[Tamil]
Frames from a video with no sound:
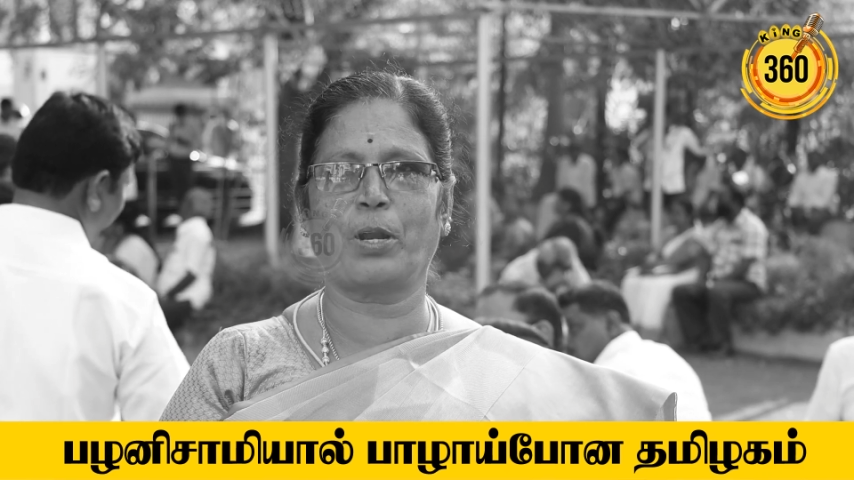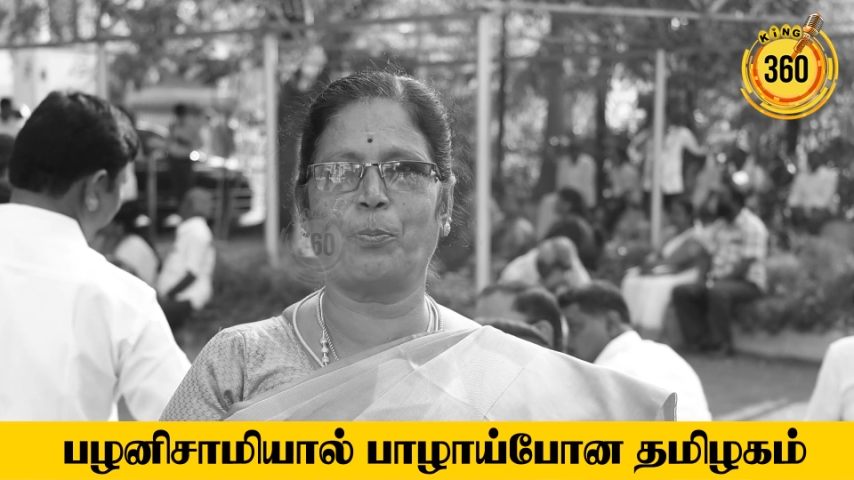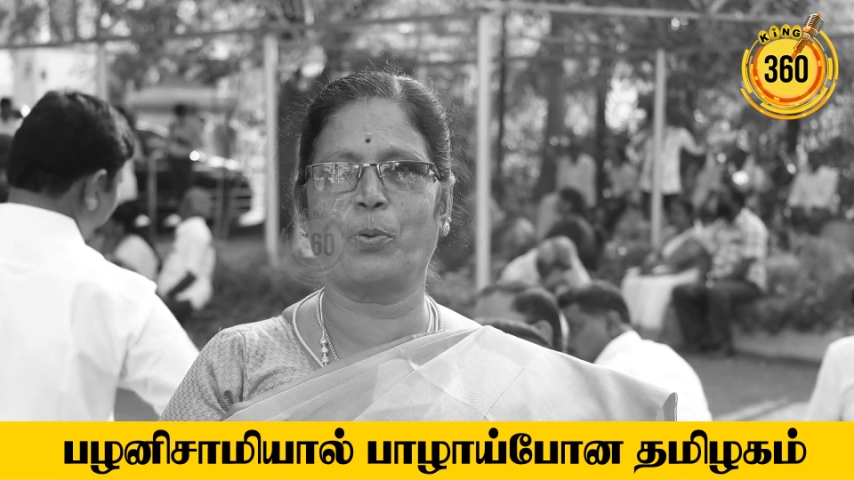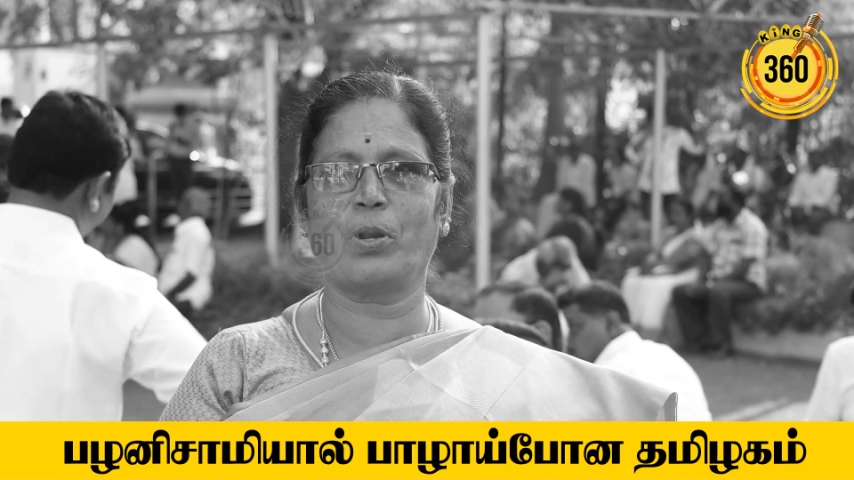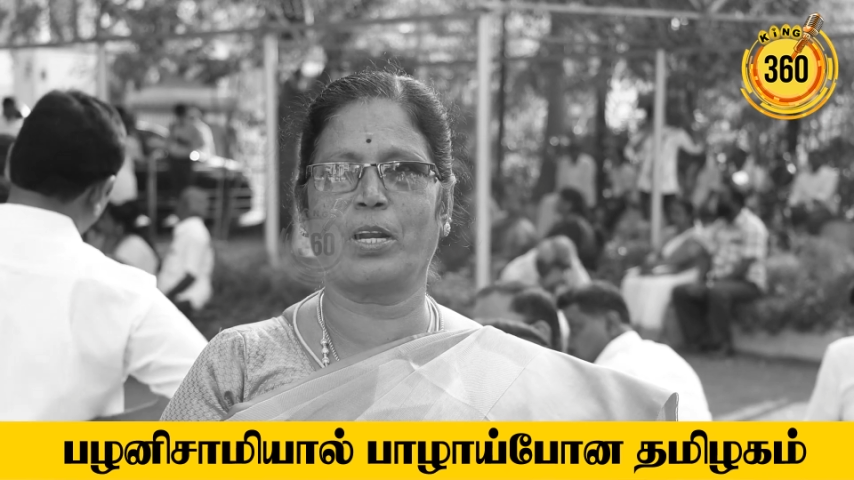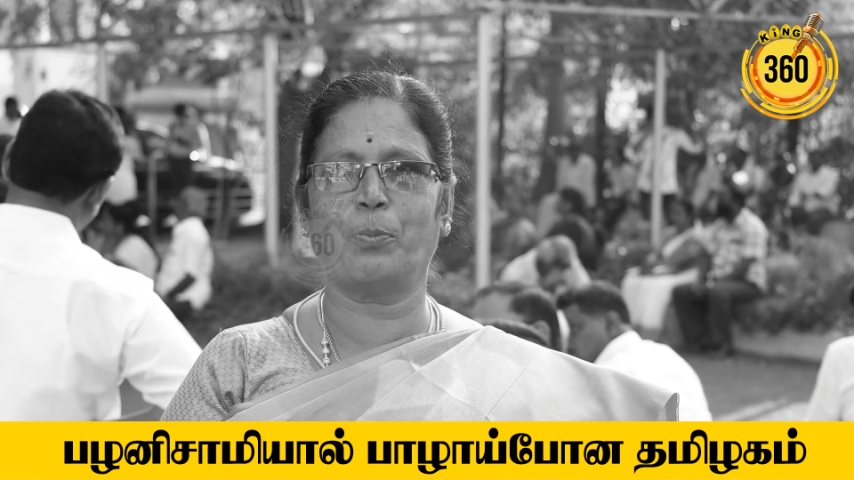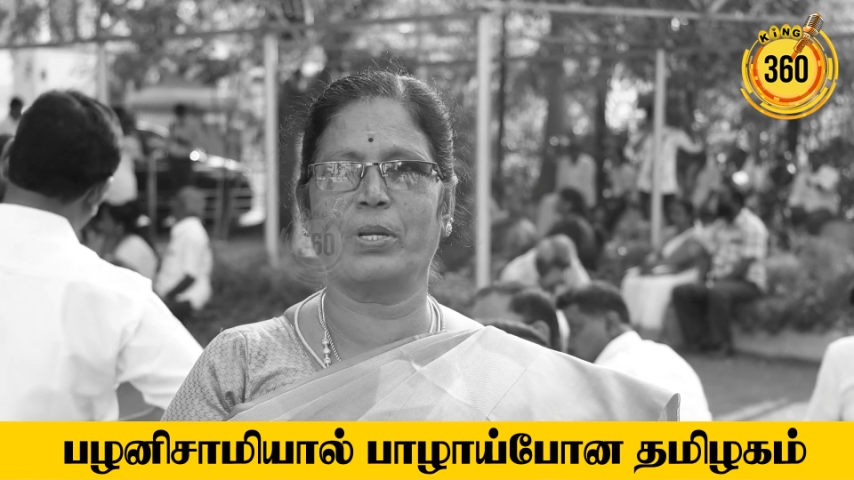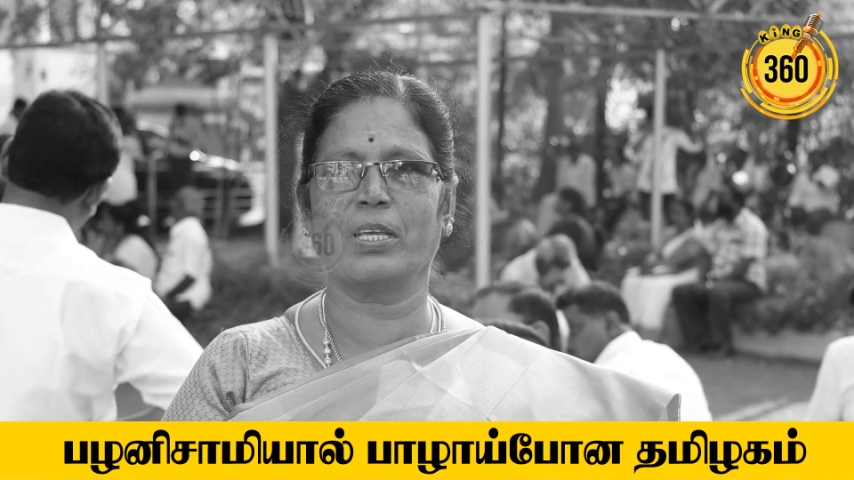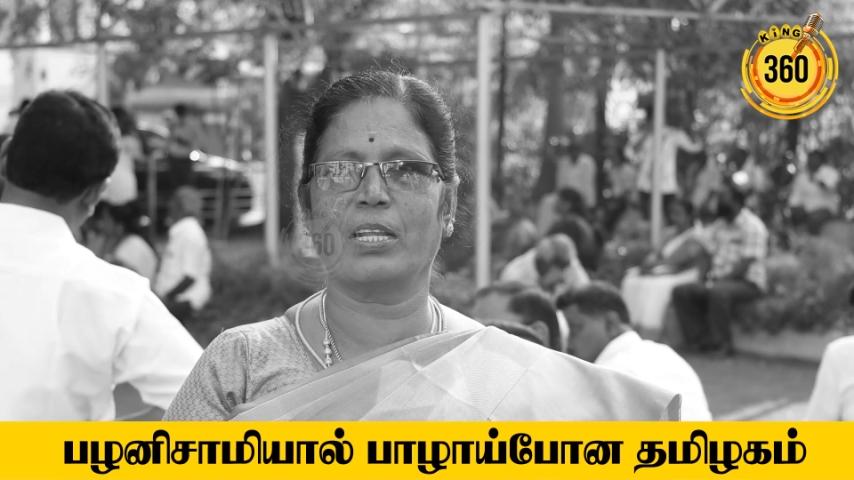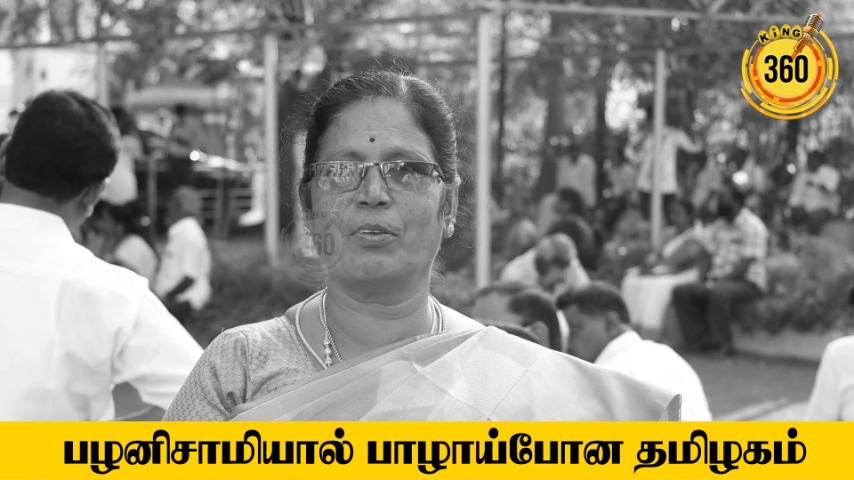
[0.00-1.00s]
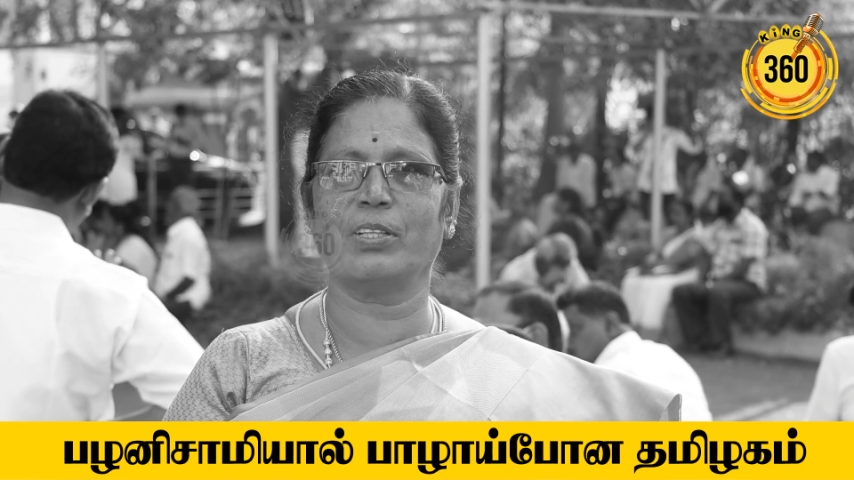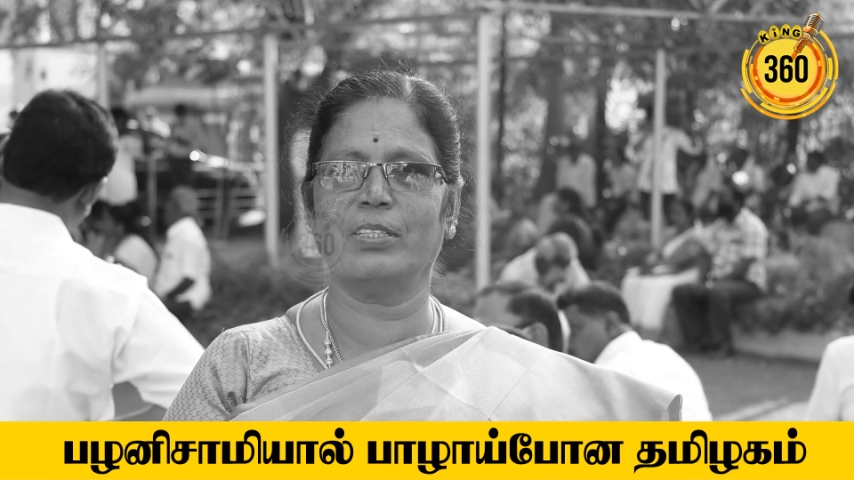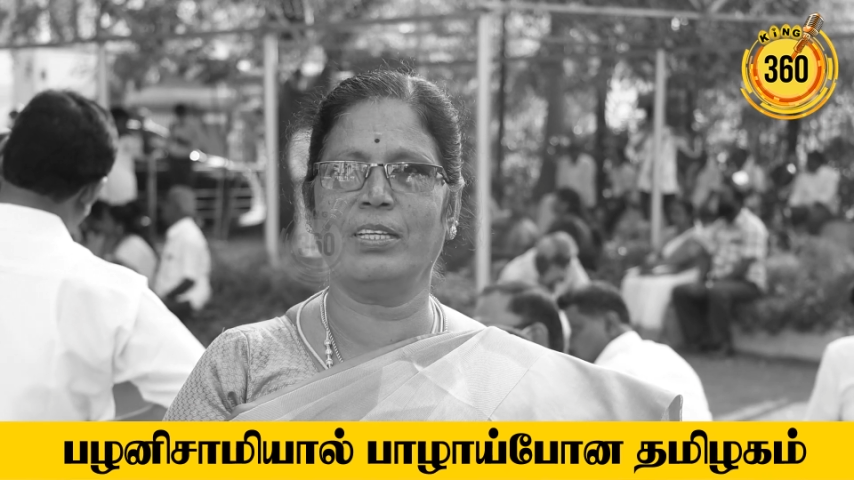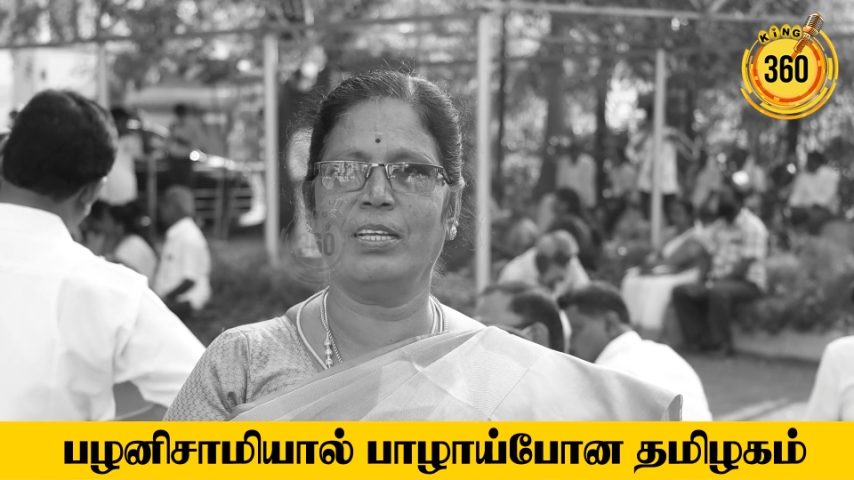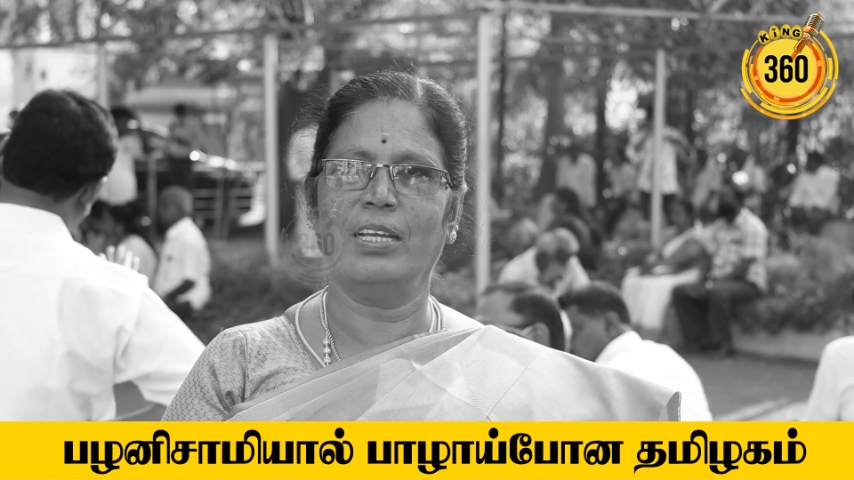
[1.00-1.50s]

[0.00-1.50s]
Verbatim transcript: தரப்போகிறாரு அப்படிங்கிறது வந்து